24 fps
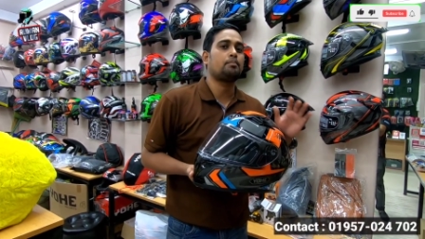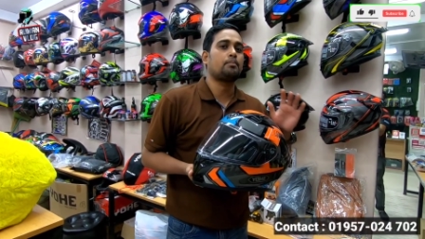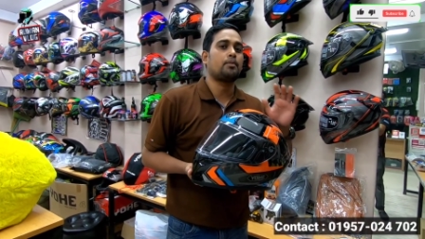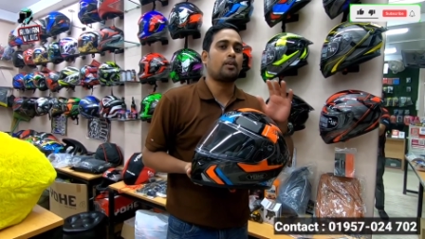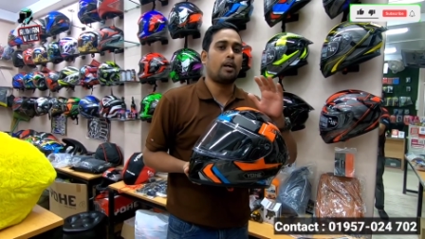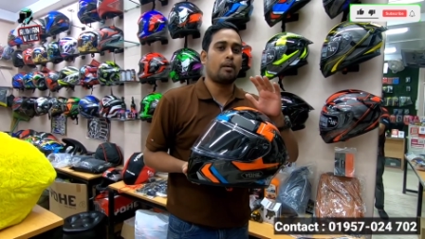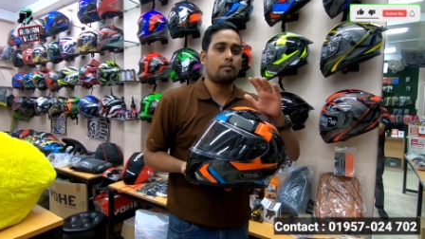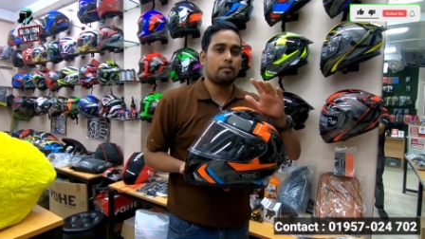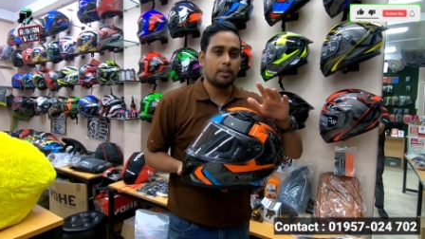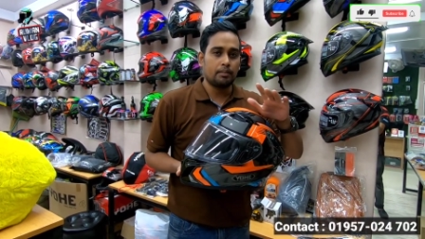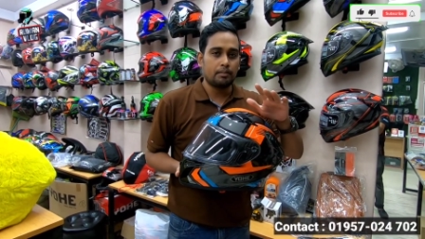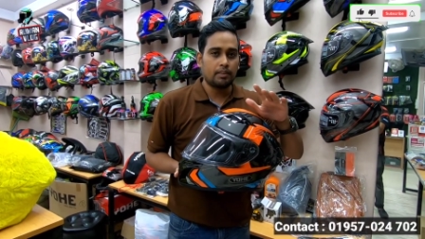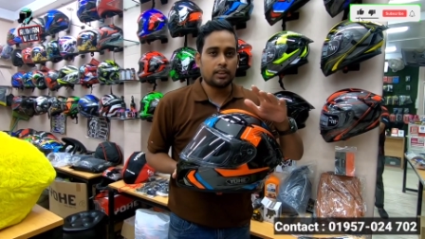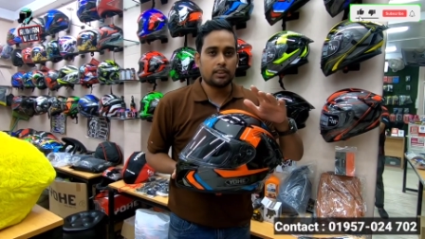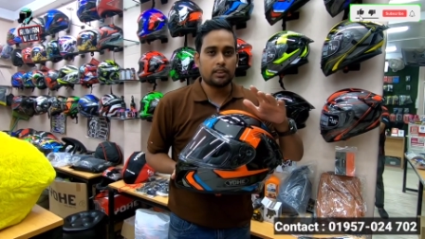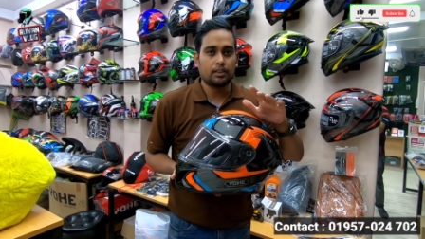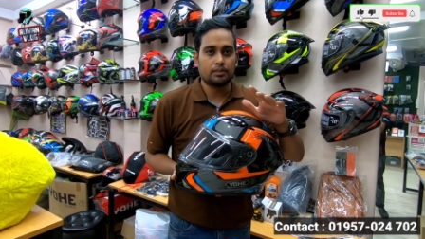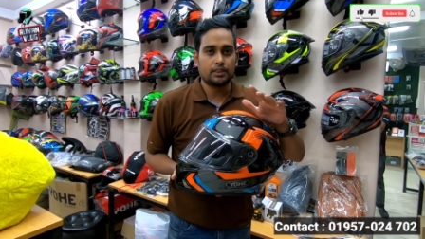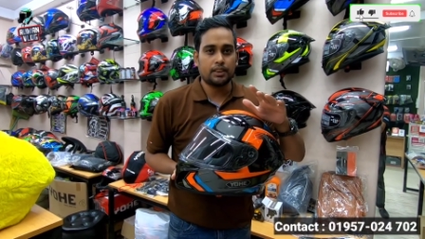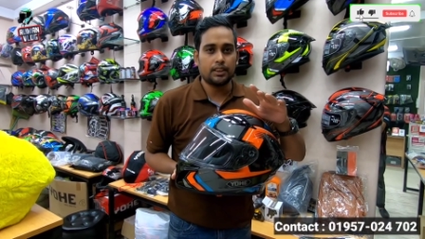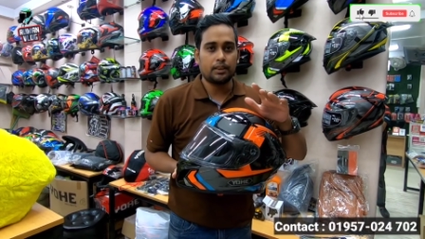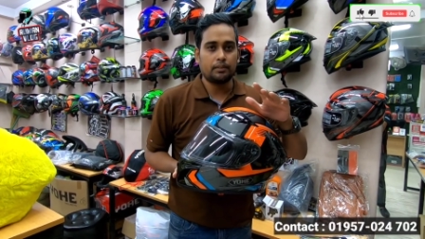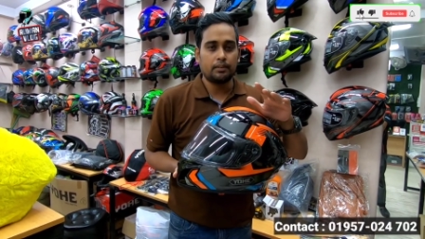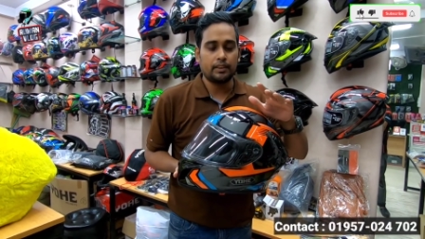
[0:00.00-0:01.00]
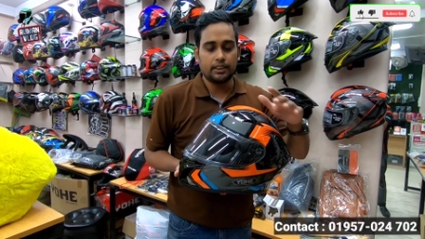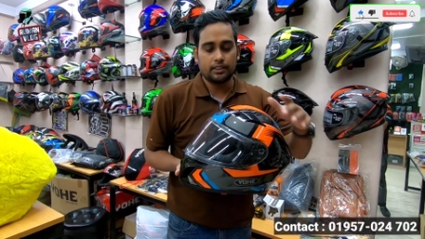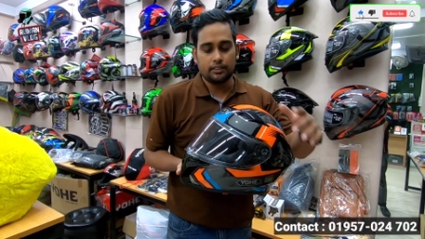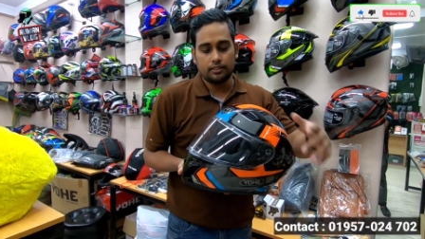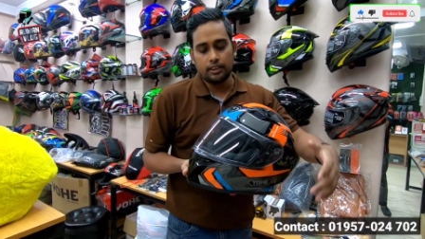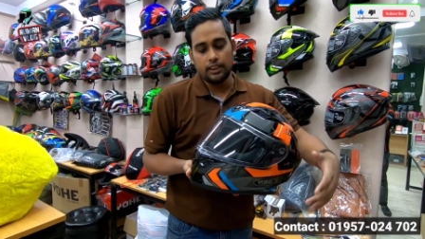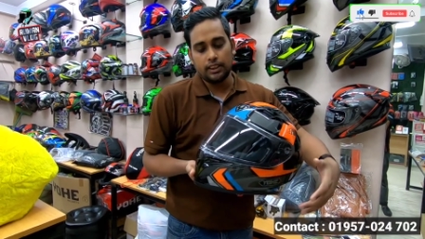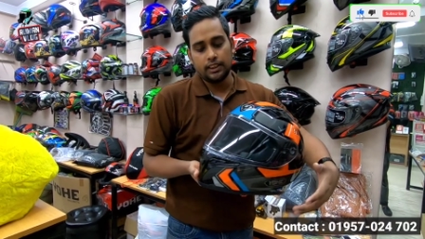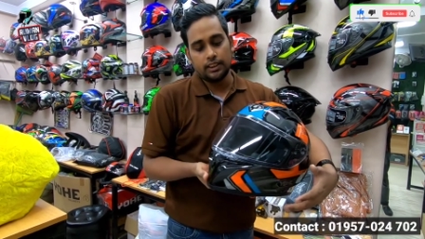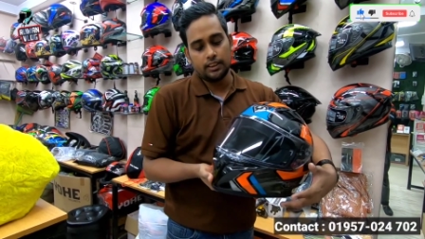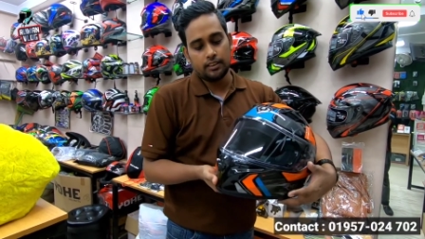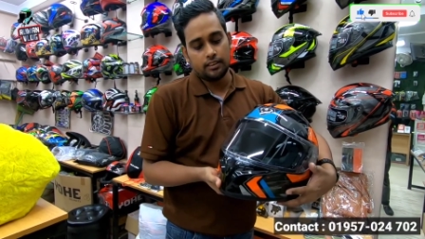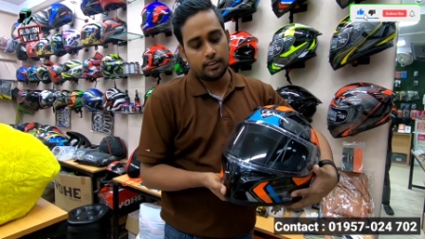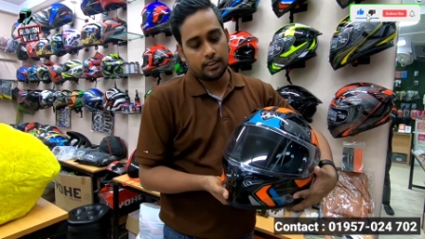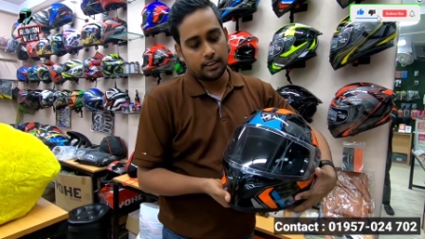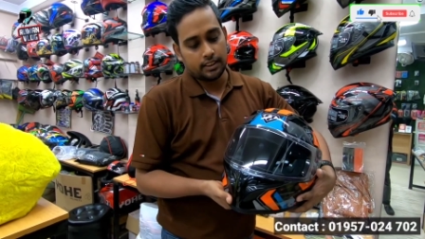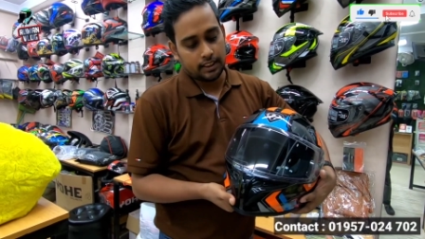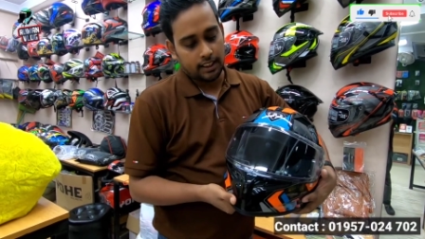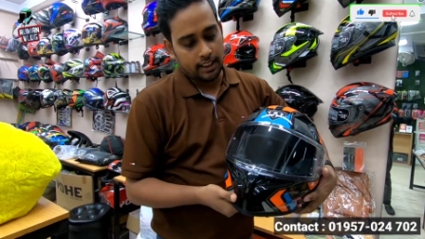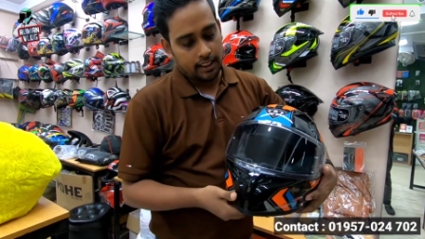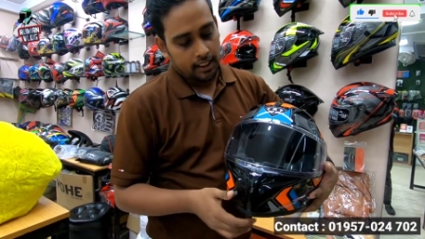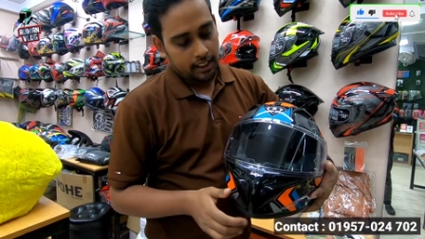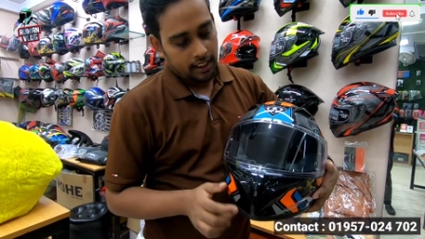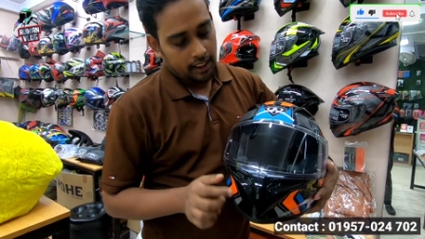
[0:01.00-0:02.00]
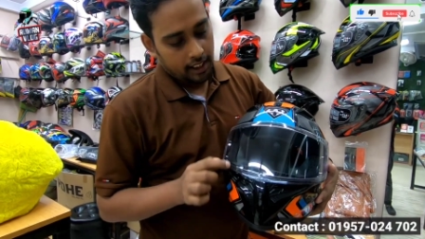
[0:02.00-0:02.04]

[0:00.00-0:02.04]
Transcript: প্রবলেমটা সবচেয়ে ফেস করি সেটা হইতেছে